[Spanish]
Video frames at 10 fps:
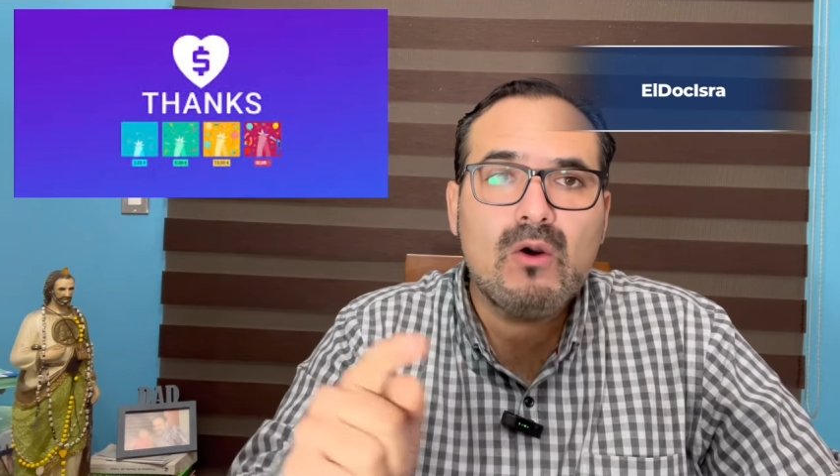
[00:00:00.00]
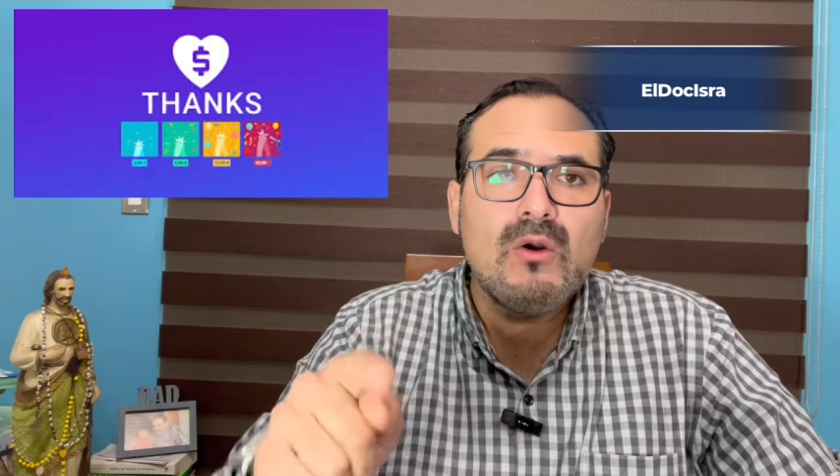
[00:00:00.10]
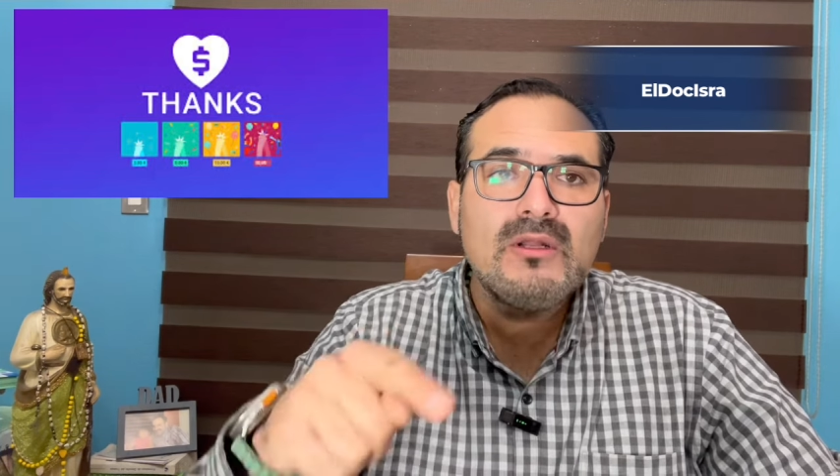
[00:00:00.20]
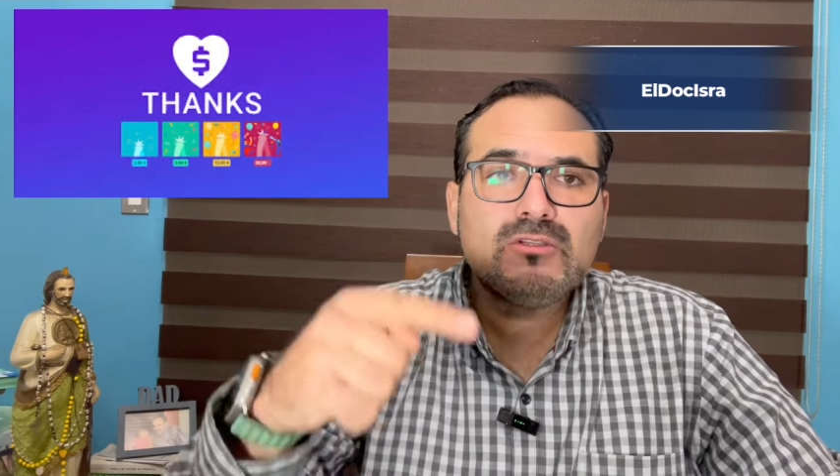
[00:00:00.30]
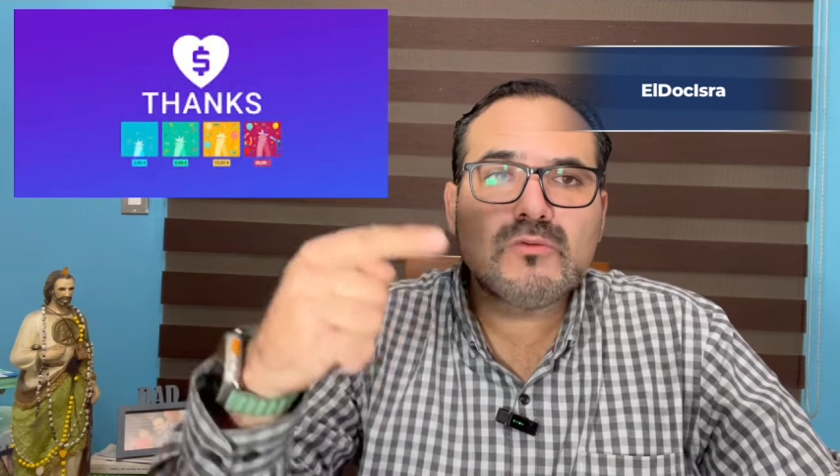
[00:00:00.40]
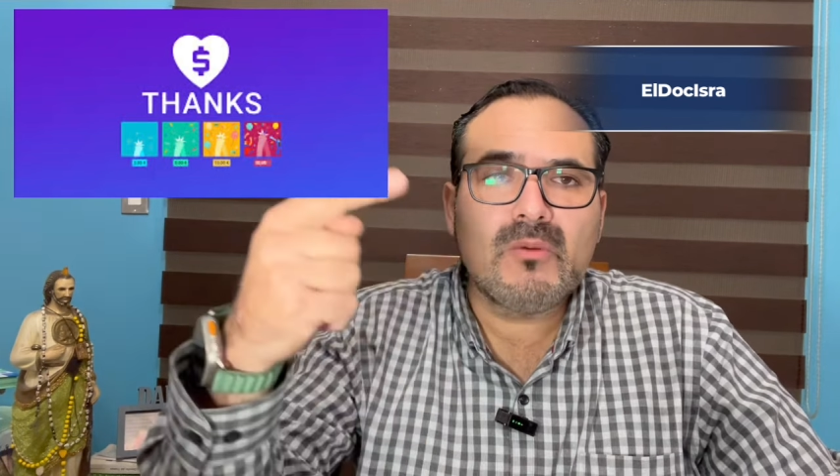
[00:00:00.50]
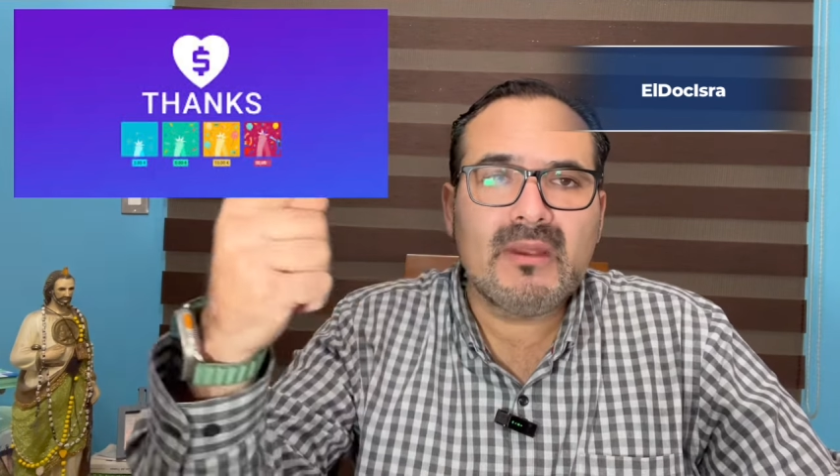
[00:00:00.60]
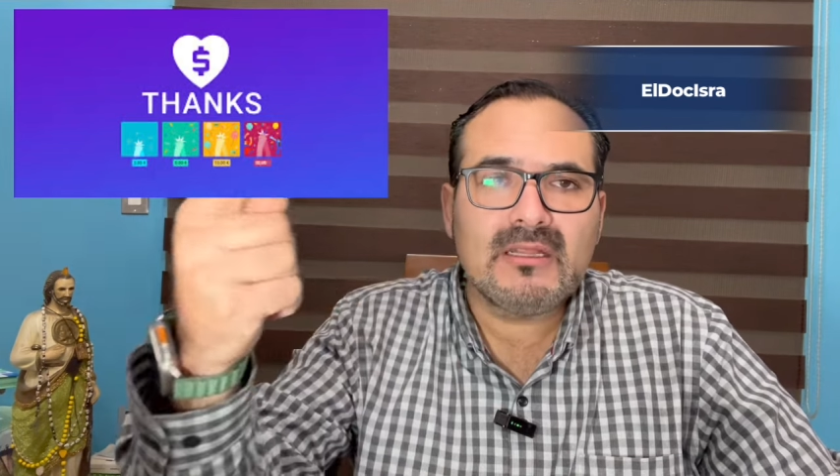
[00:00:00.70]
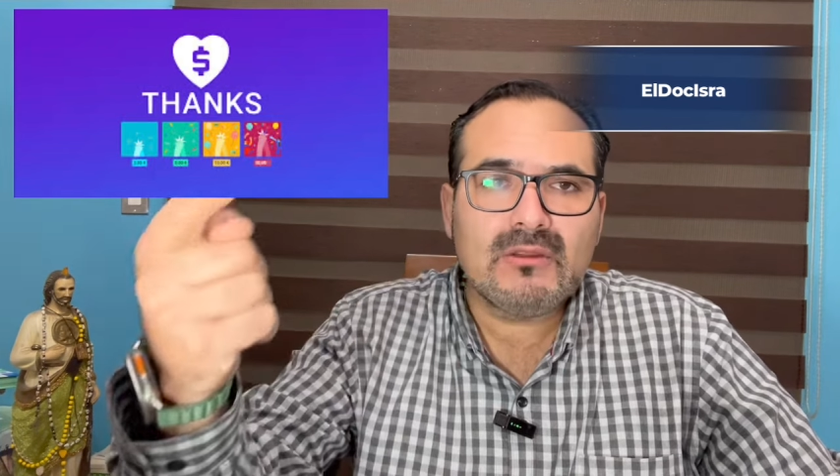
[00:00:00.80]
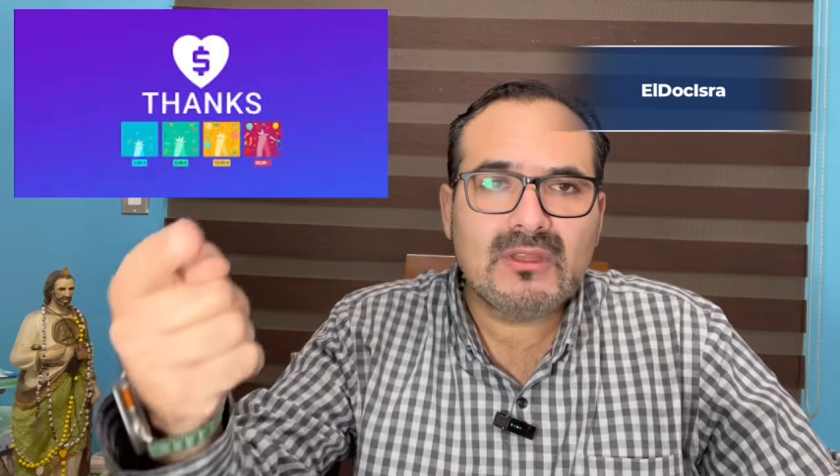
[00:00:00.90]
o en su
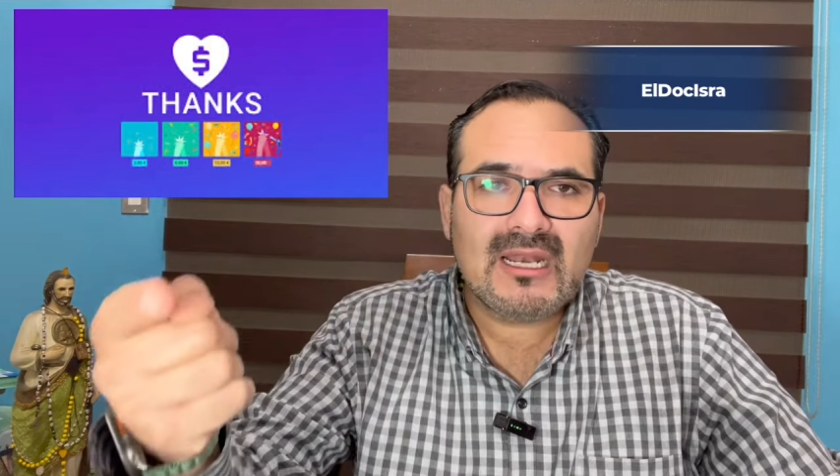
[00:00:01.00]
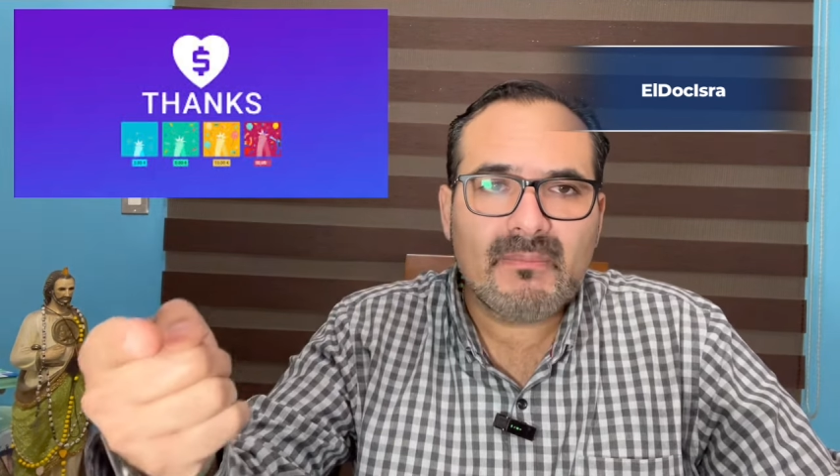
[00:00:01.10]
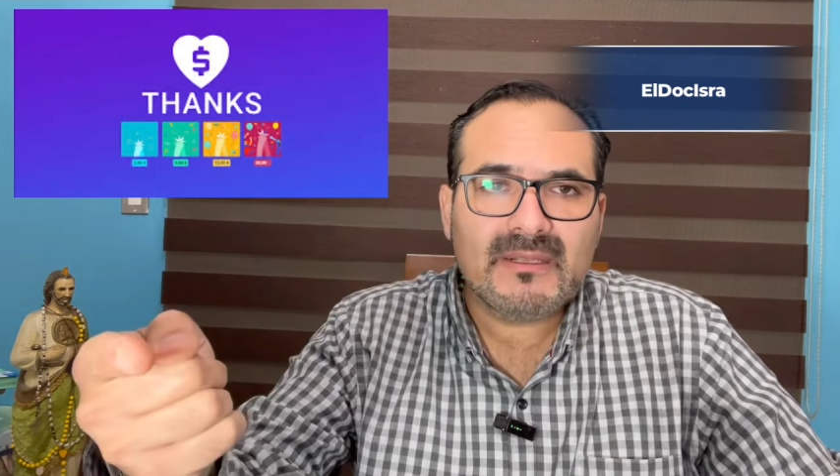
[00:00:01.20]
momento de la